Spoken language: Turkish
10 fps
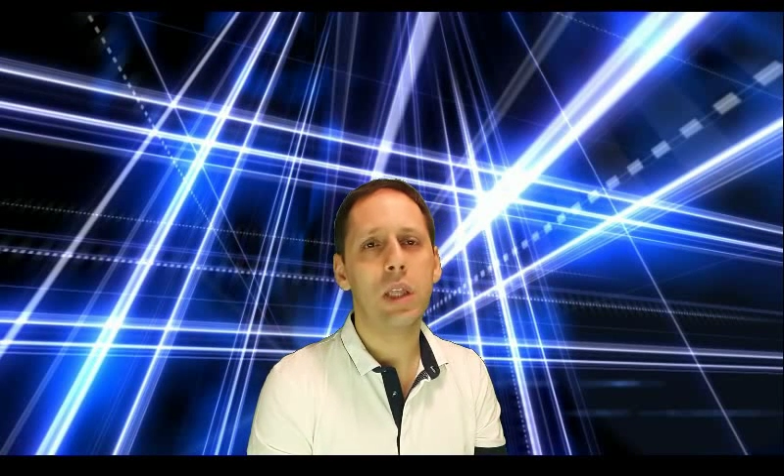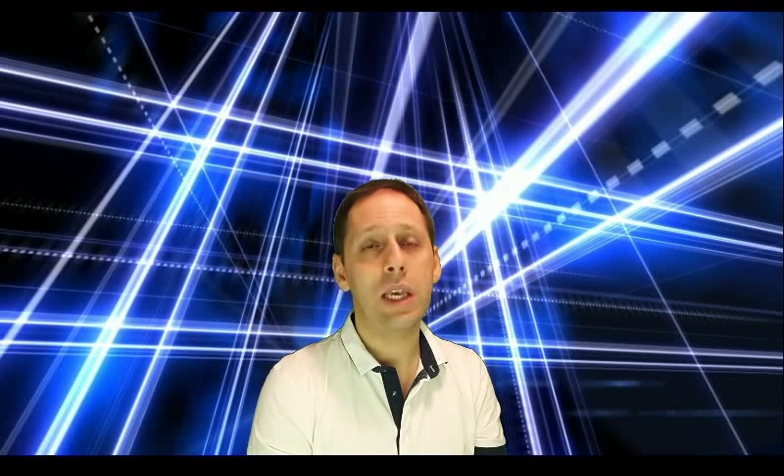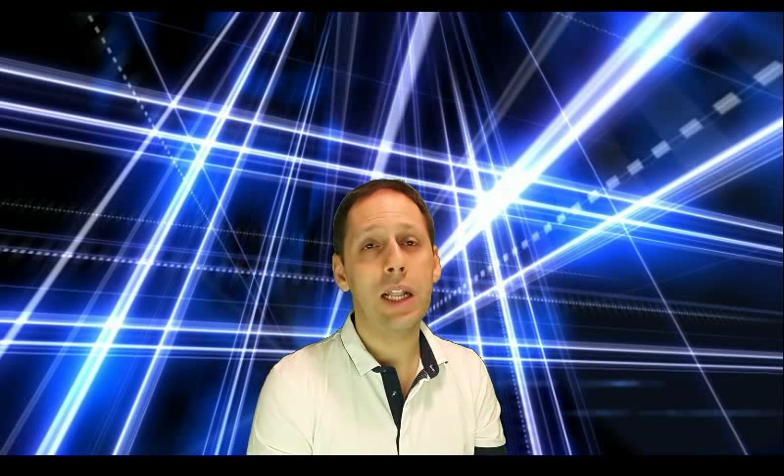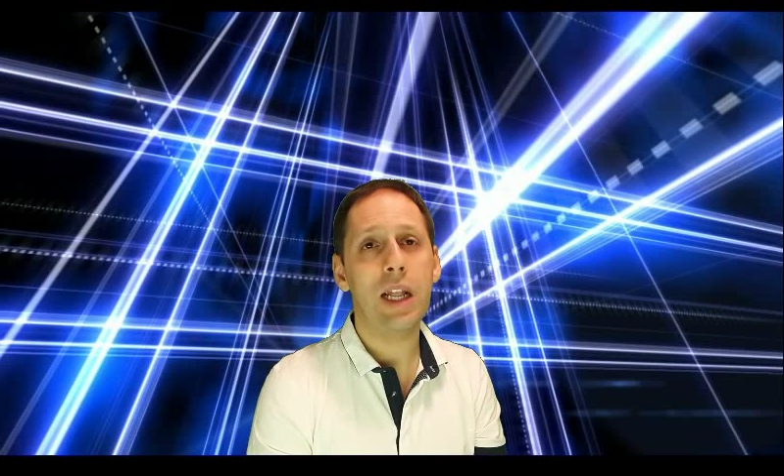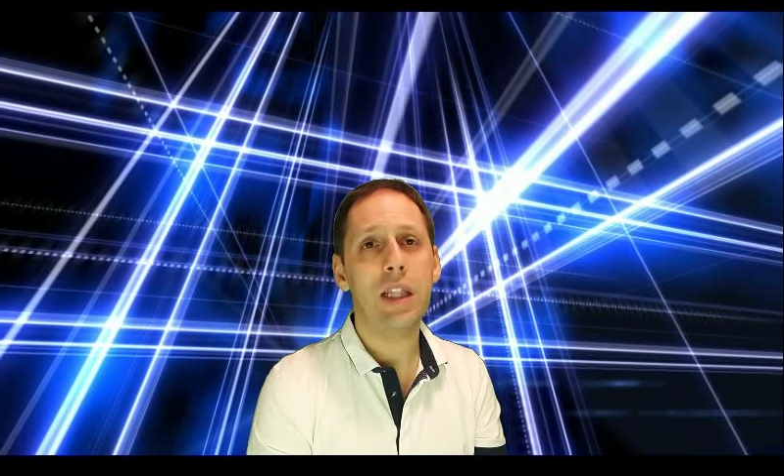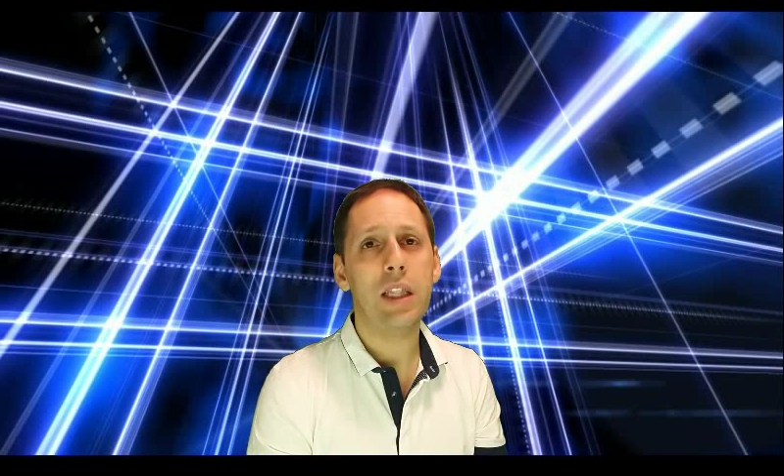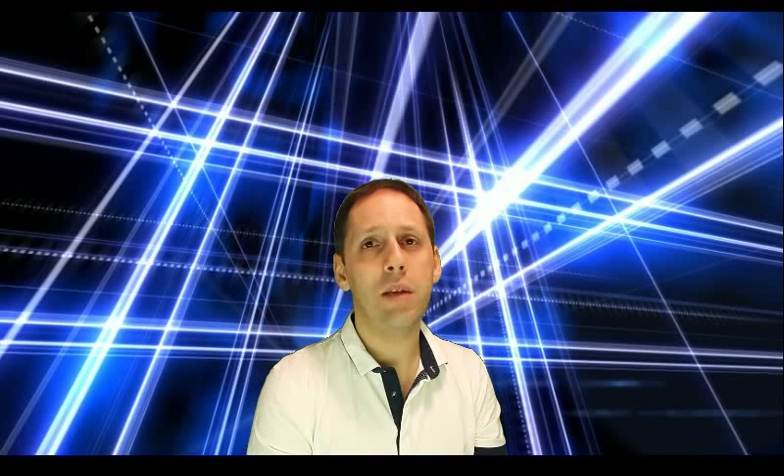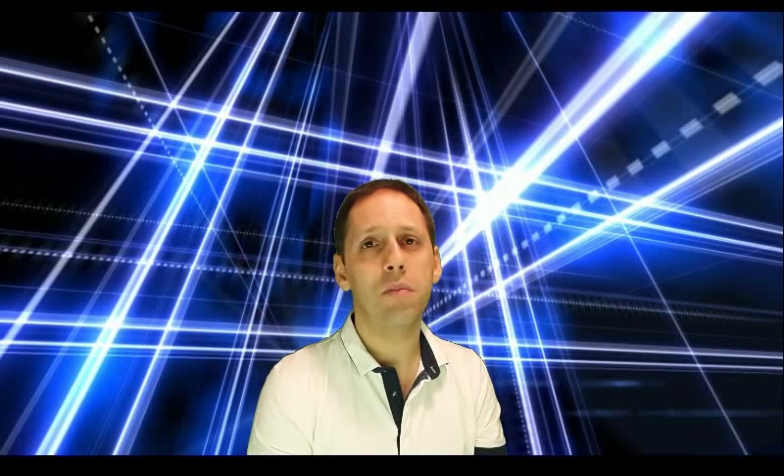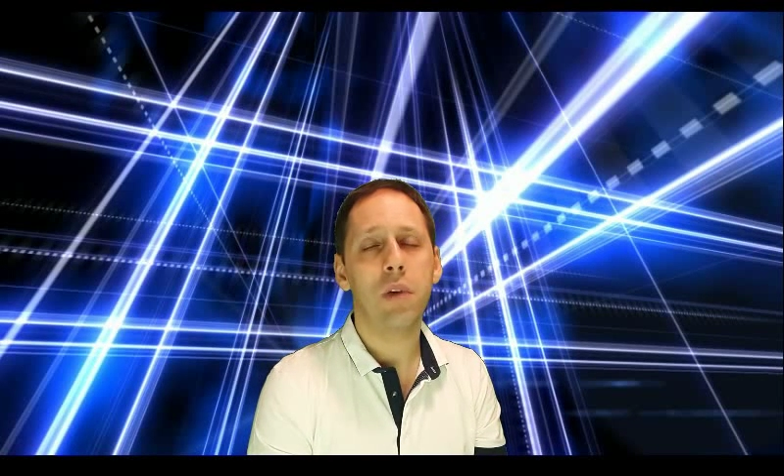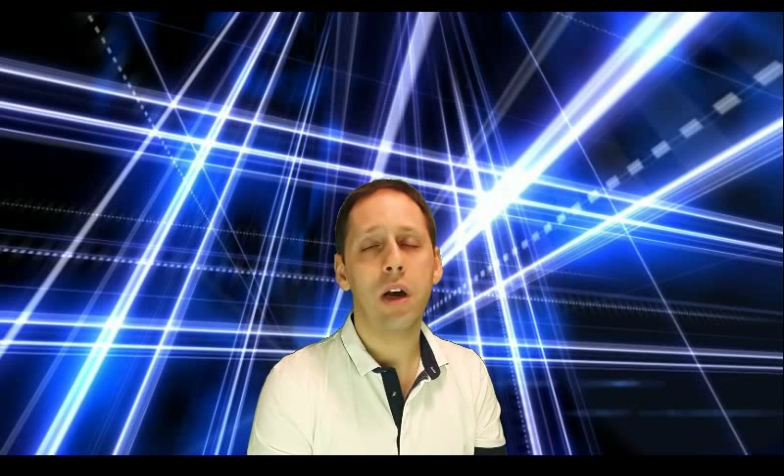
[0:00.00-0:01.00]

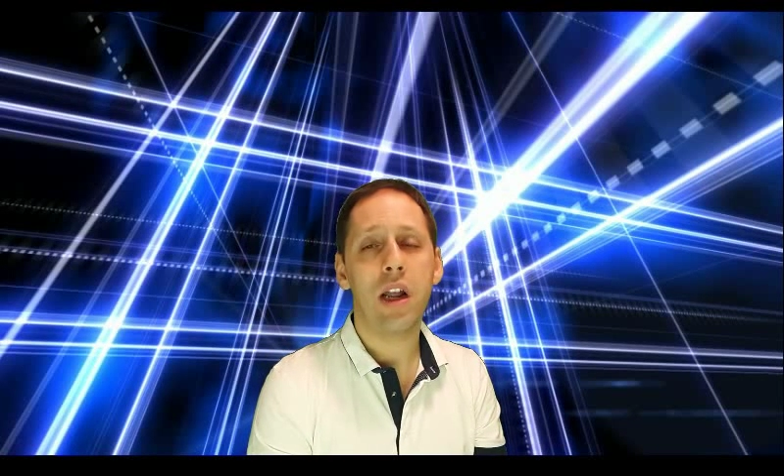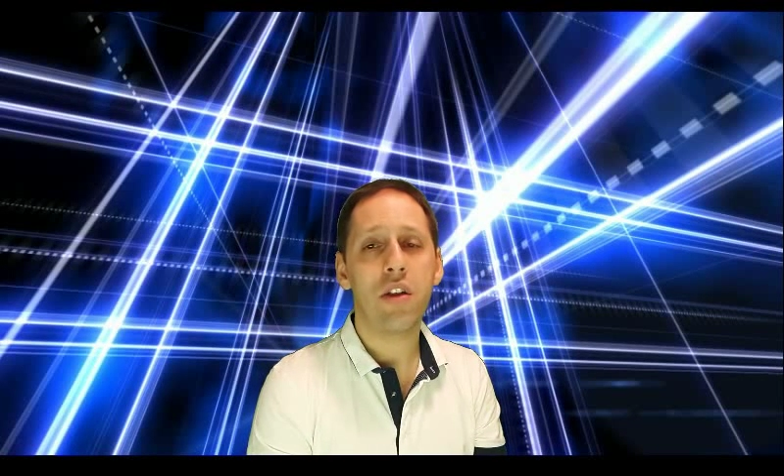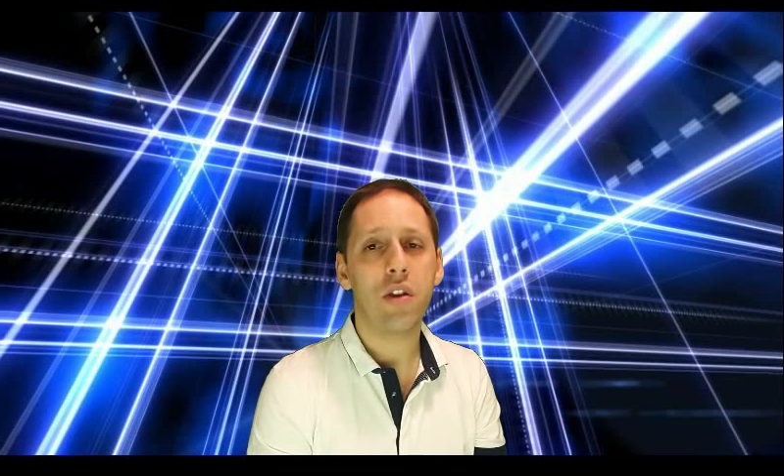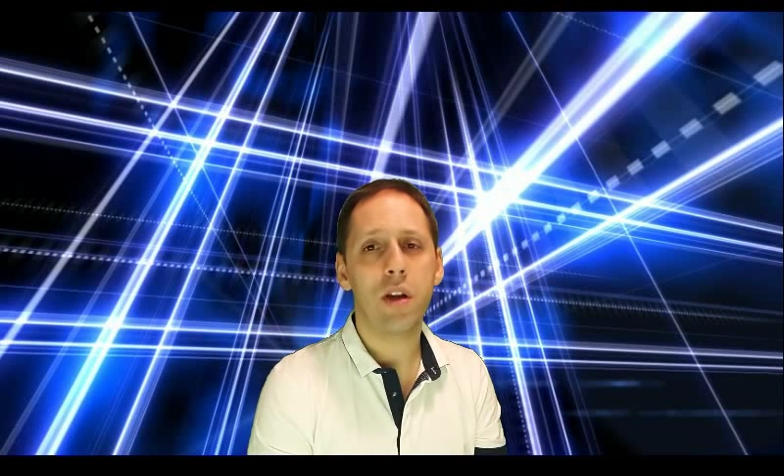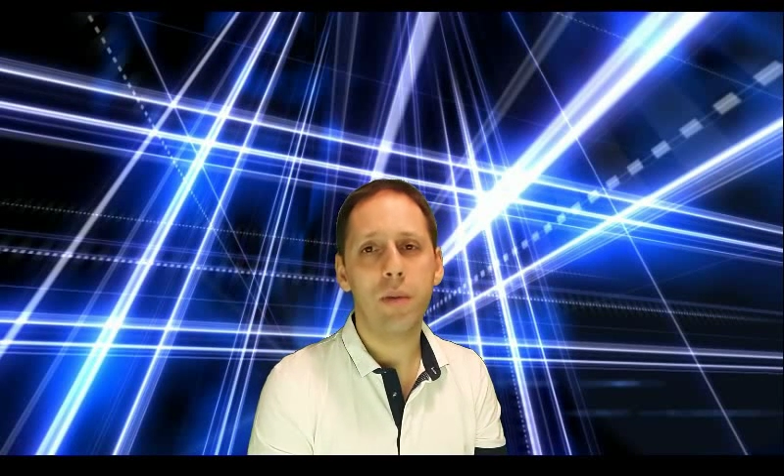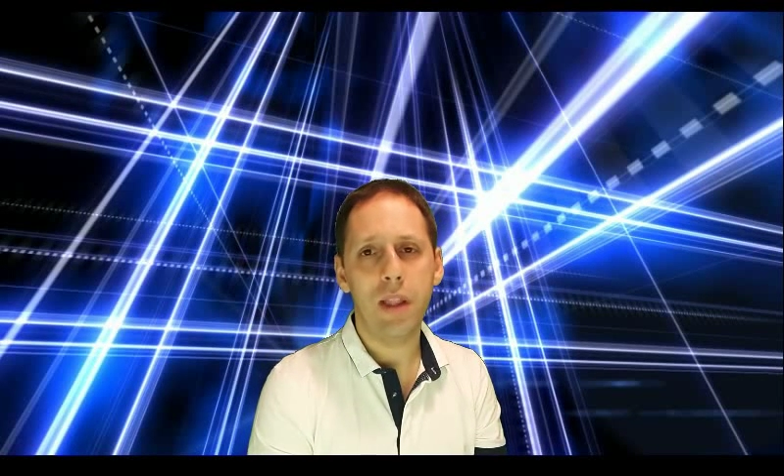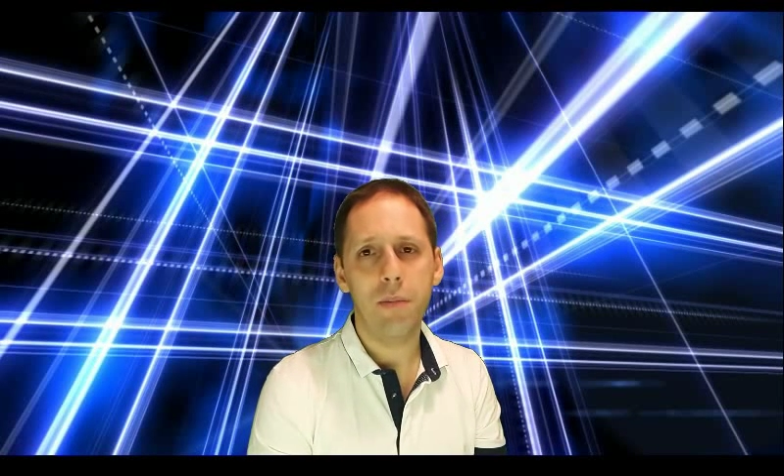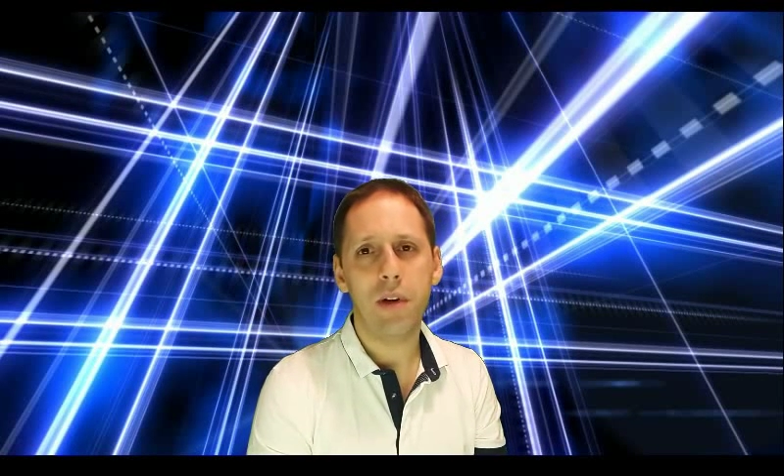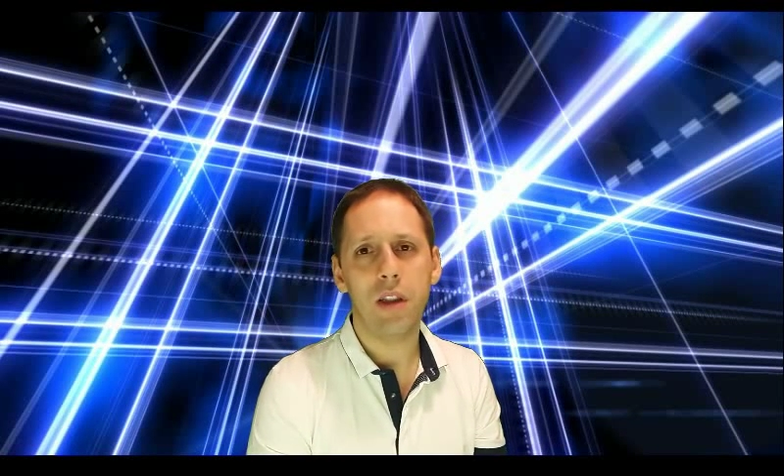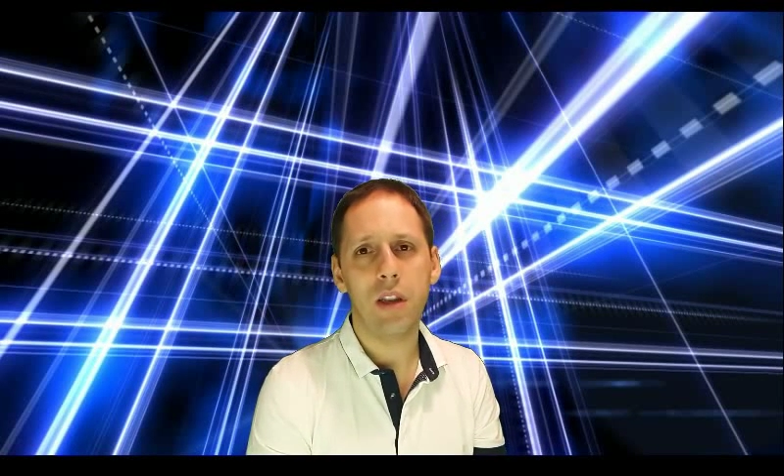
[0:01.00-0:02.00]
ilgilendiğim,
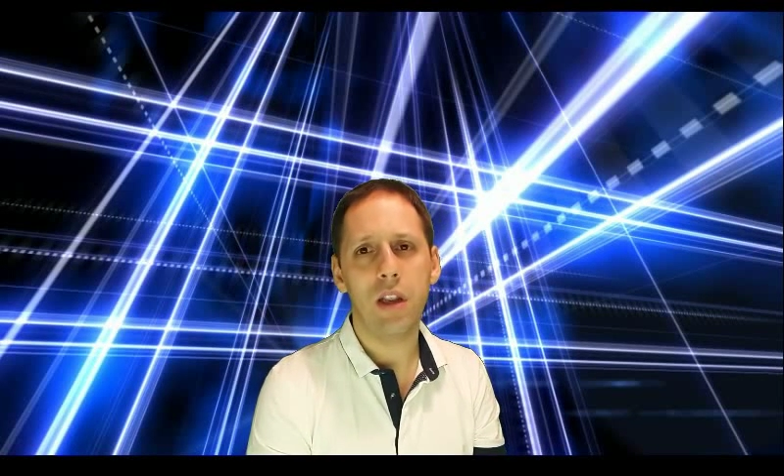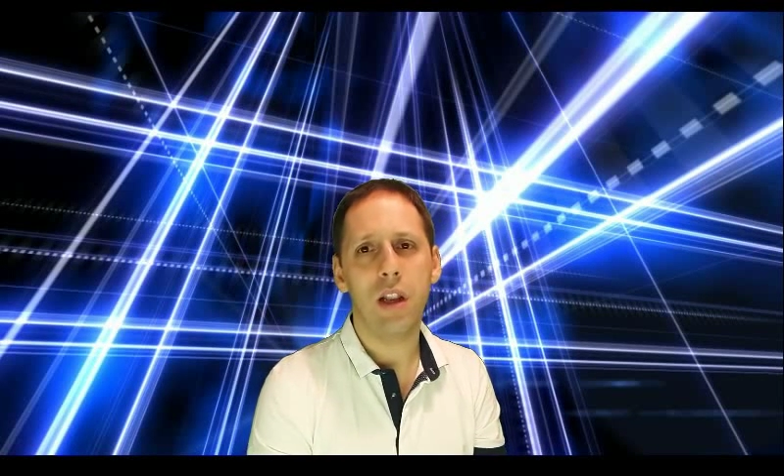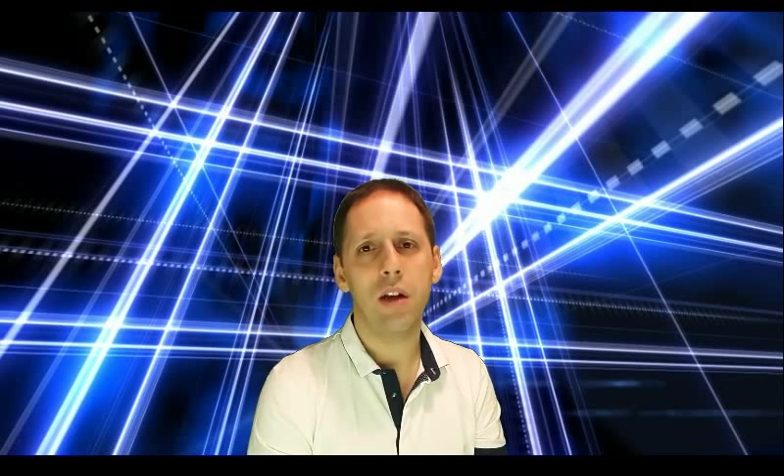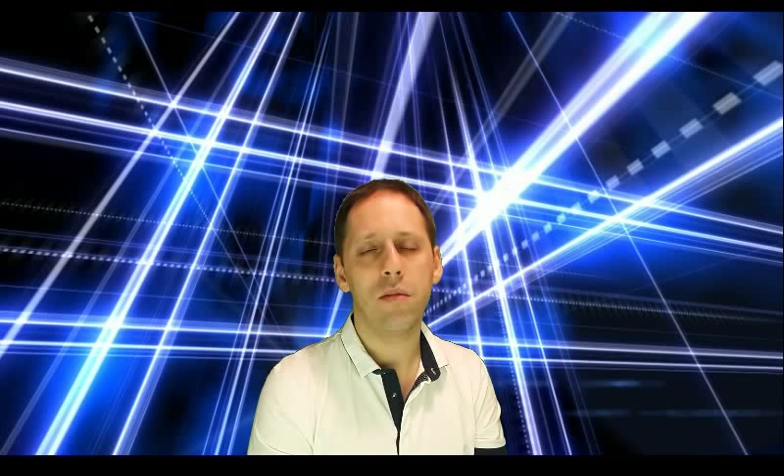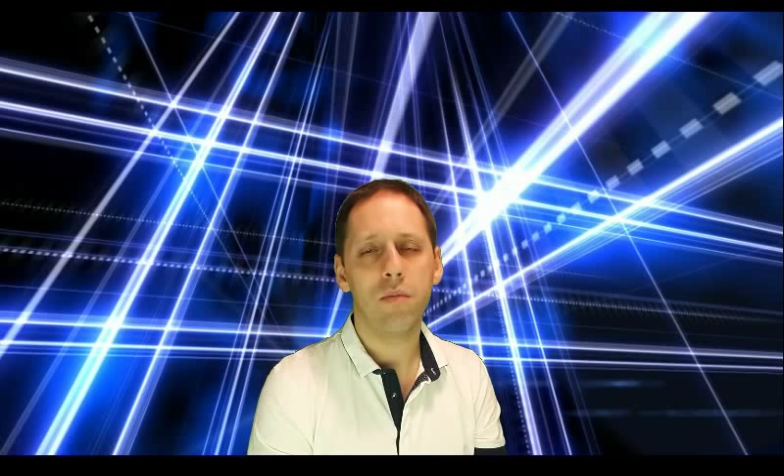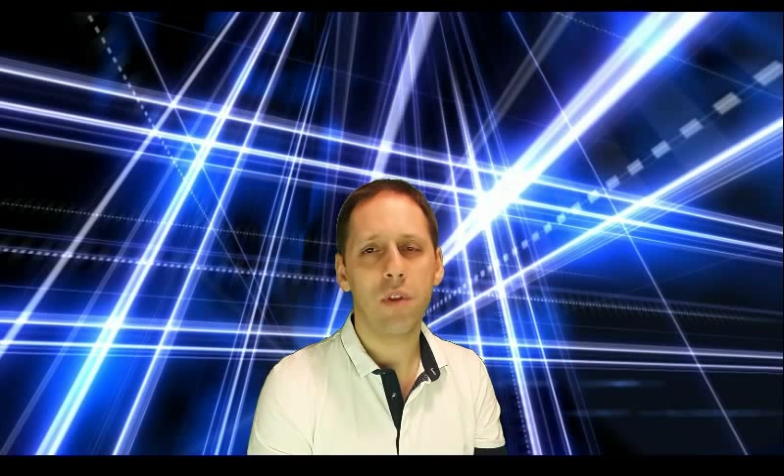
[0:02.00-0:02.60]
araştırabildiğim kadarıyla